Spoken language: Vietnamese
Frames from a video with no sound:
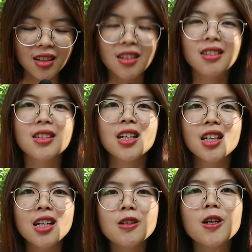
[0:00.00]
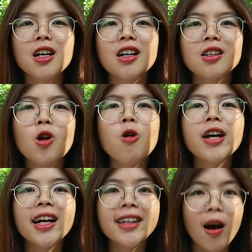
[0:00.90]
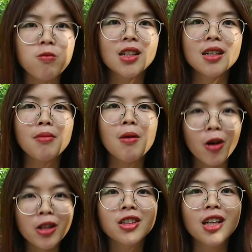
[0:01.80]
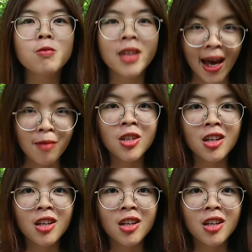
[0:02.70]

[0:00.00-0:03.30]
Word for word: à, Yến à, cố gắng đọc, mong mọi người thông cảm